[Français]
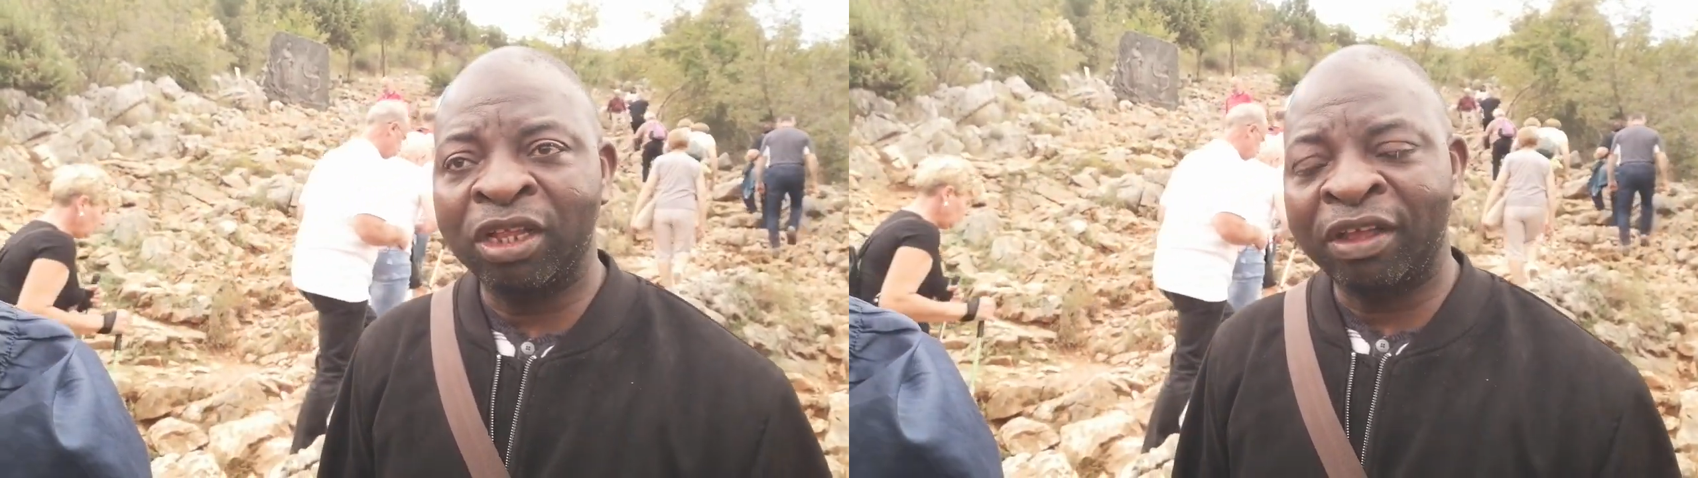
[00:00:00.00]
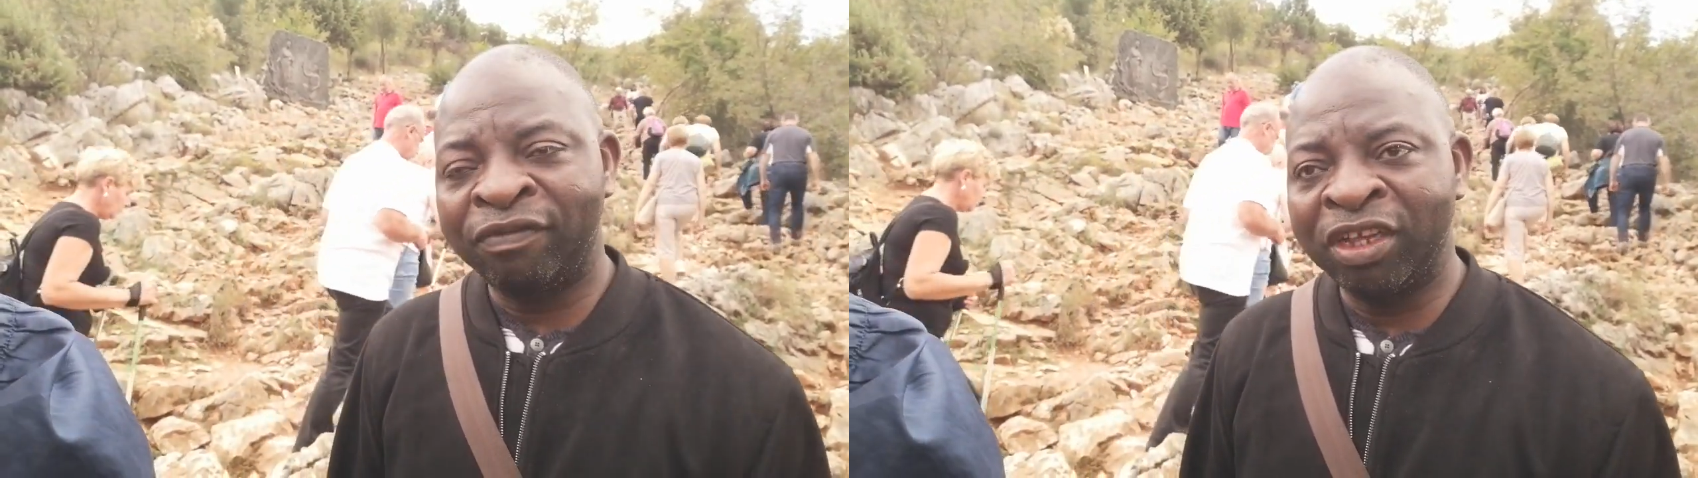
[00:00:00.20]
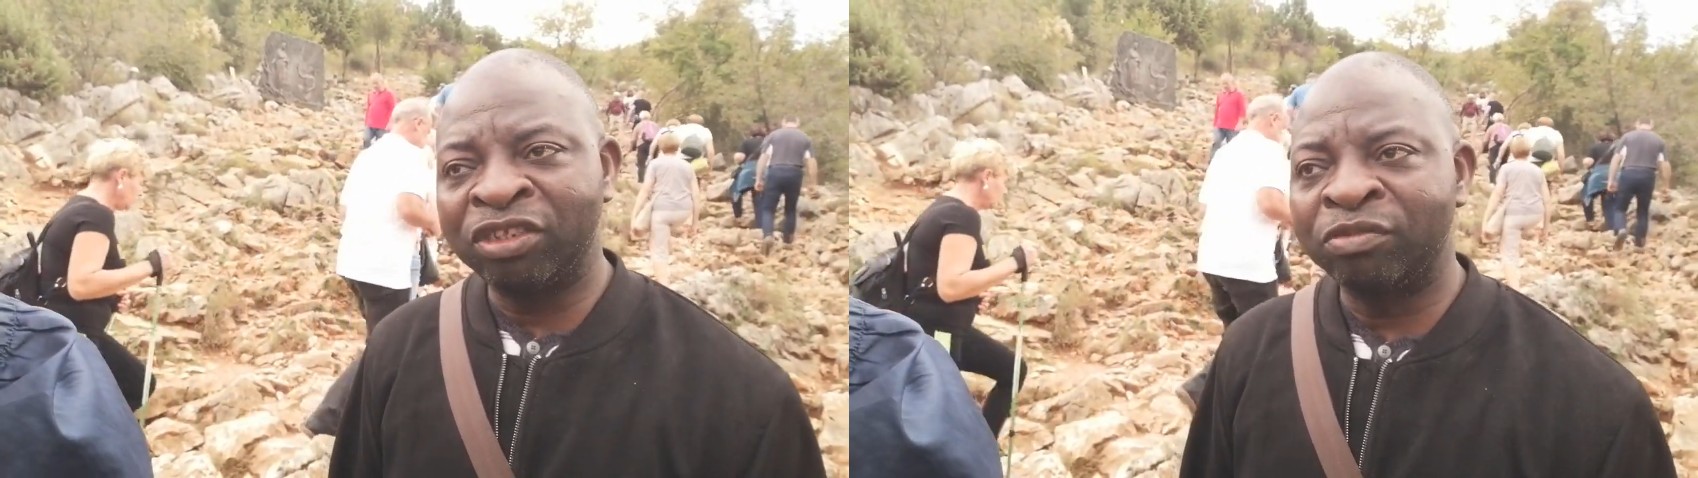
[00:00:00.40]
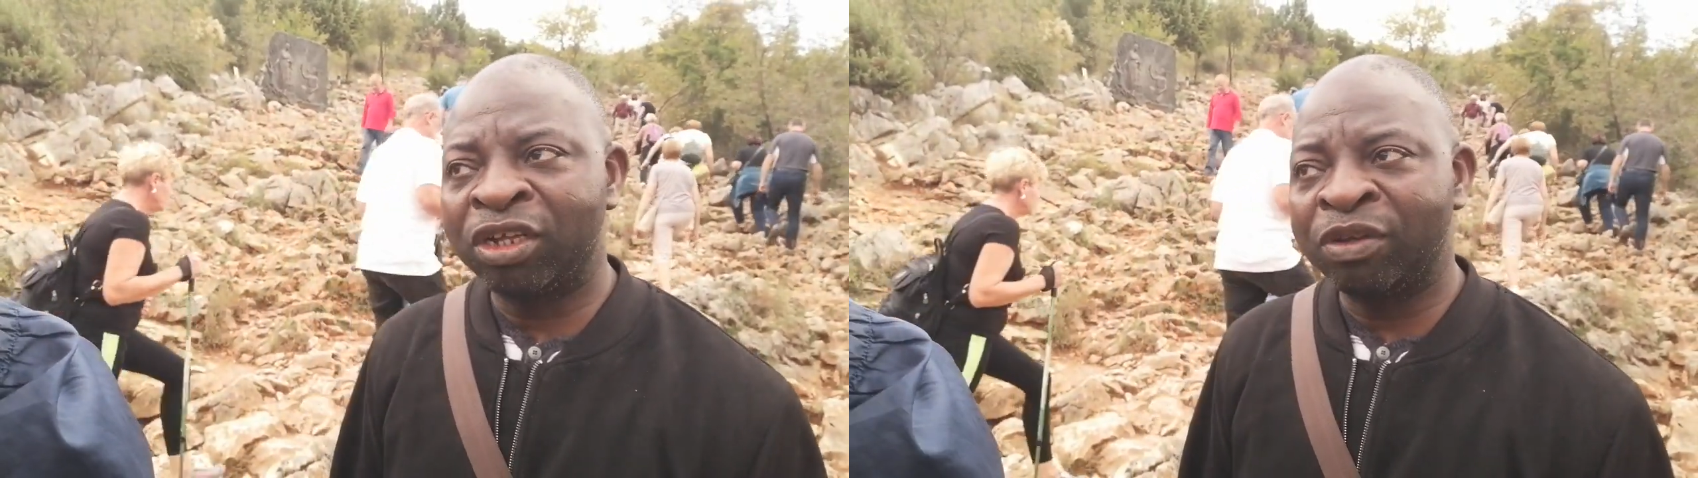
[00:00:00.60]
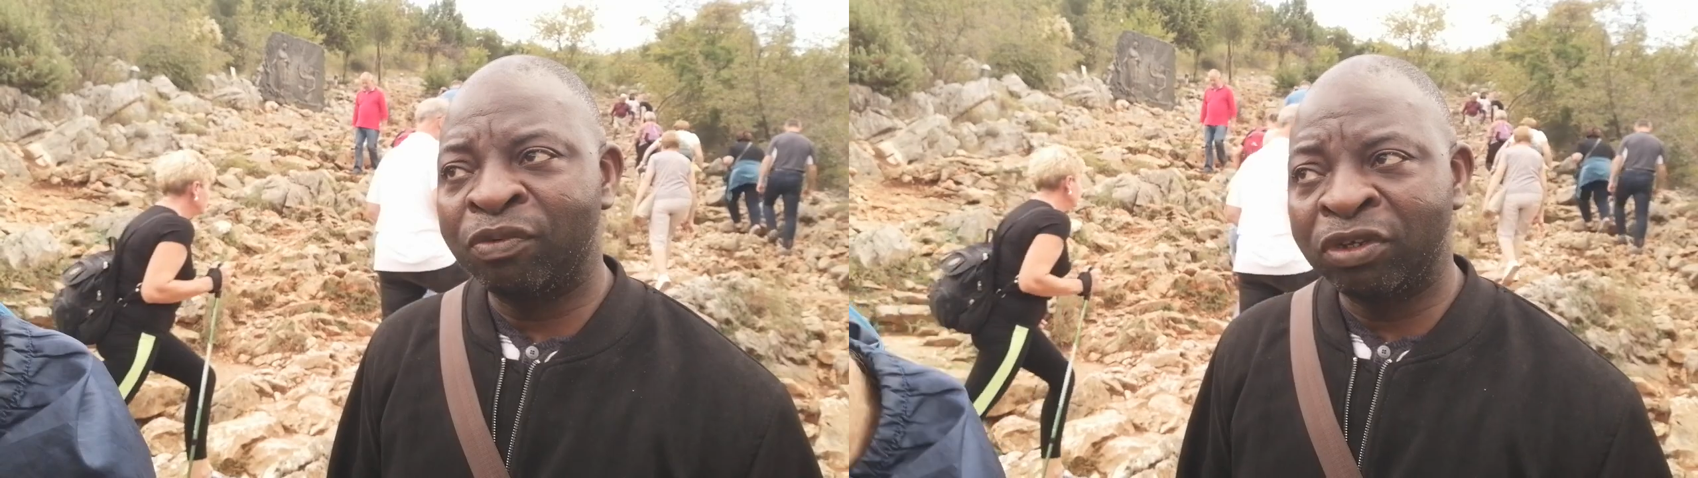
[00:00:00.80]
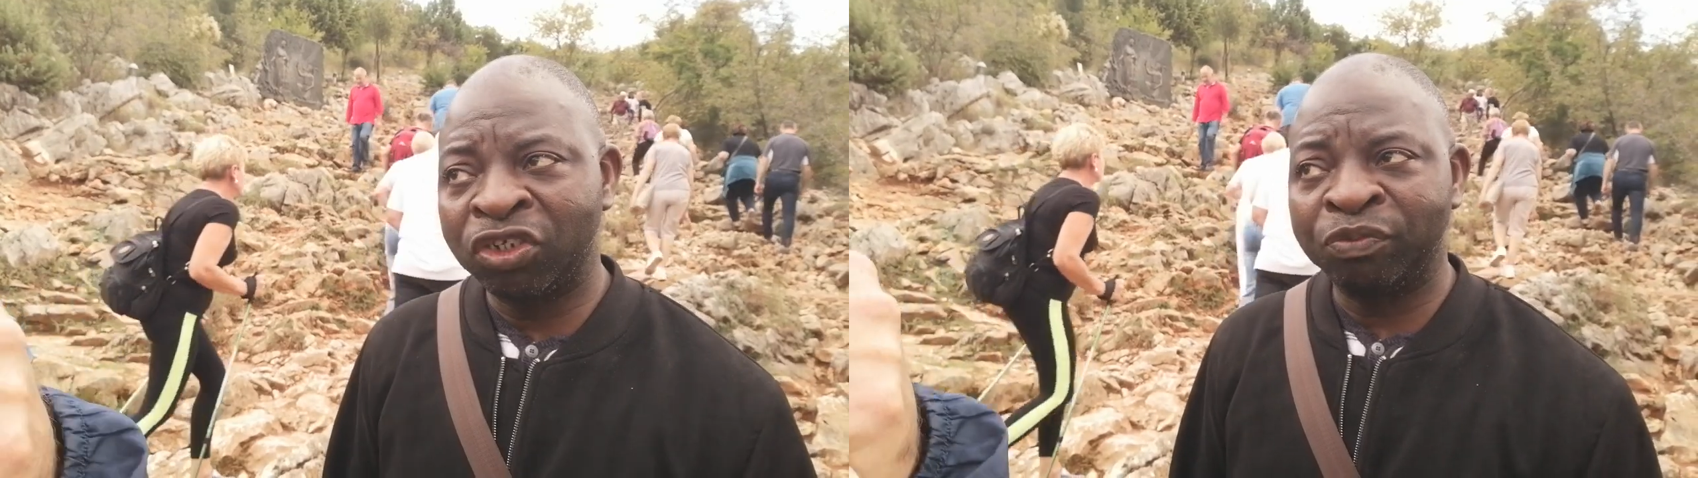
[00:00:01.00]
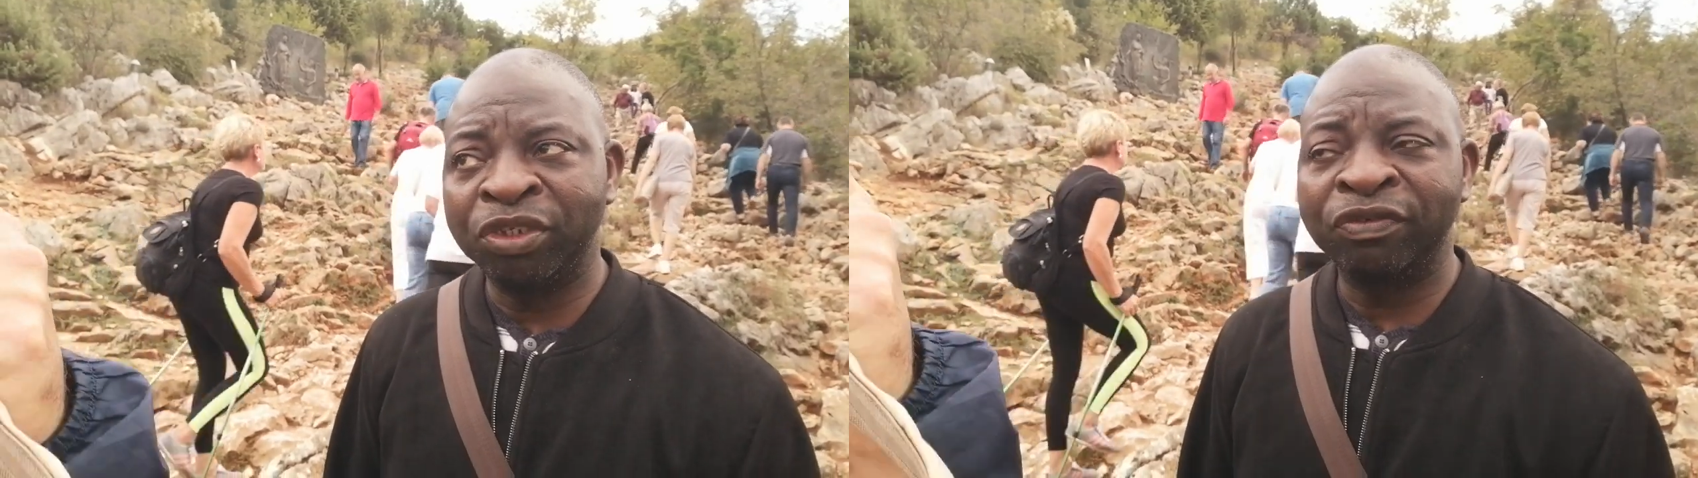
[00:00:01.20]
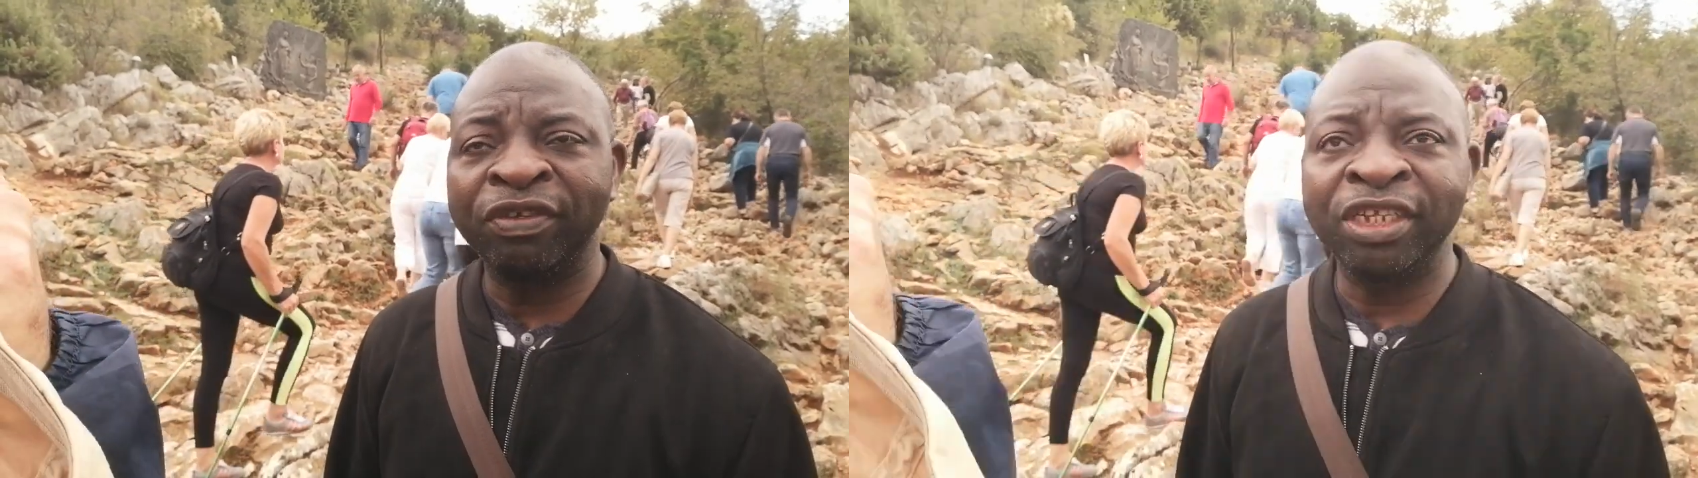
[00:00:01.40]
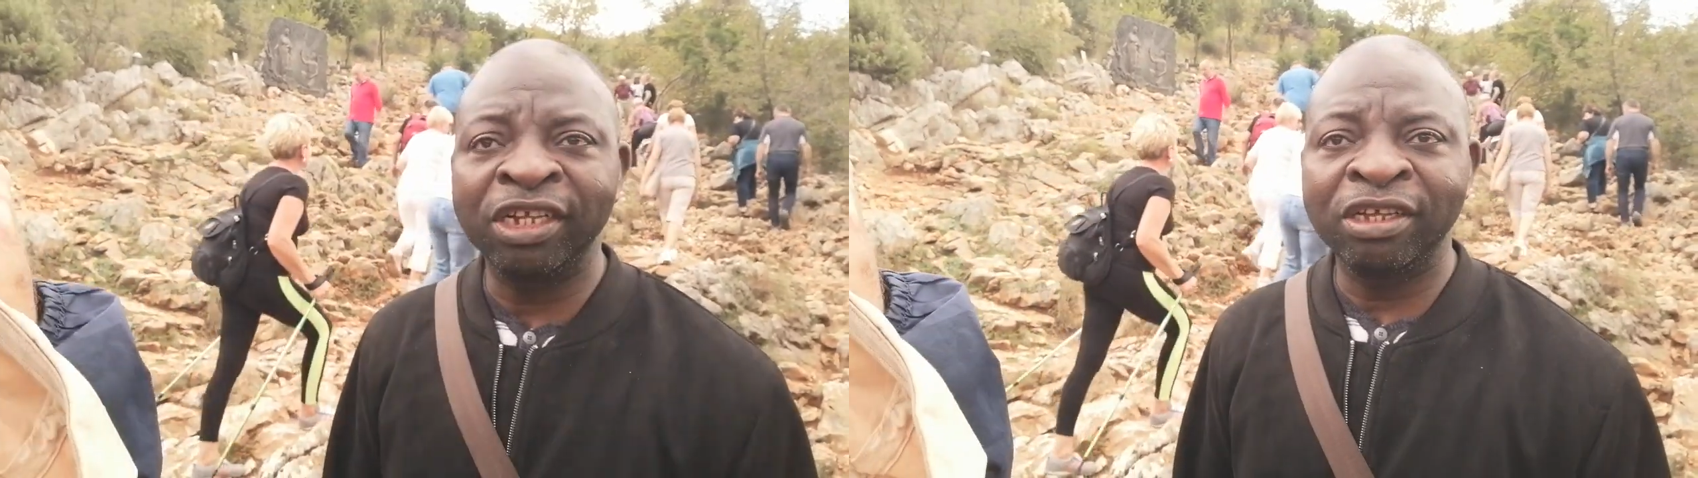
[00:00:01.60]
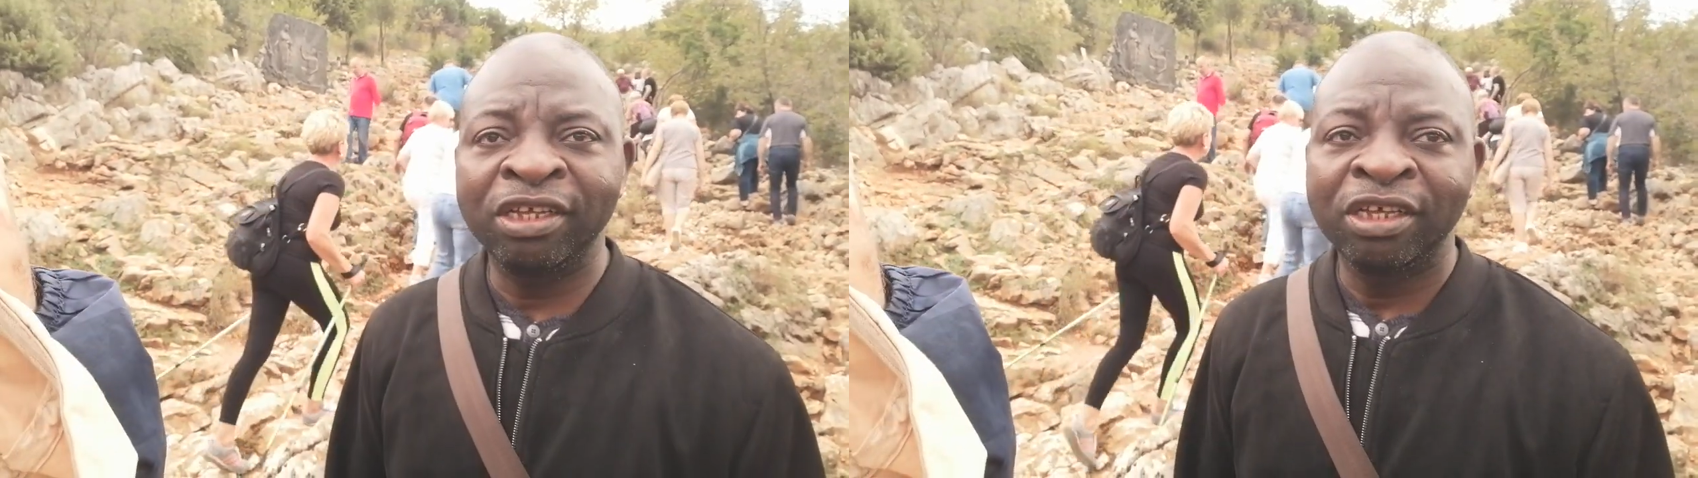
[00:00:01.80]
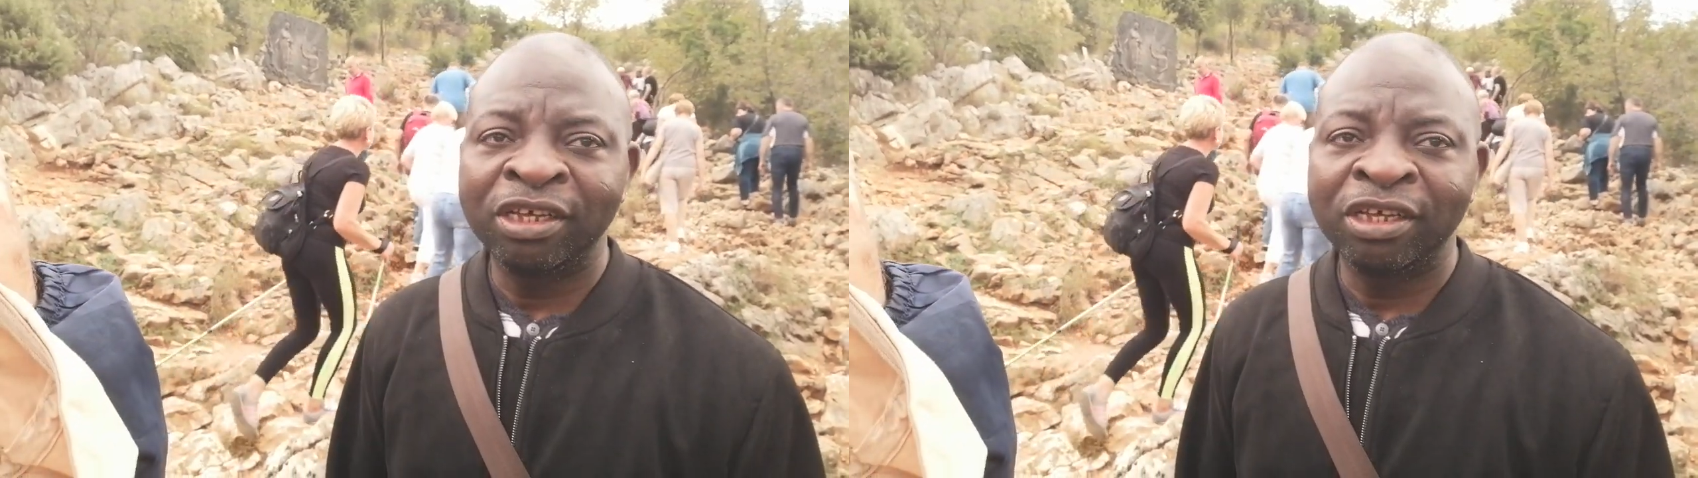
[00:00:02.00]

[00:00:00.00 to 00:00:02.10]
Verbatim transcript: à la Vierge Marie pour que je puisse venir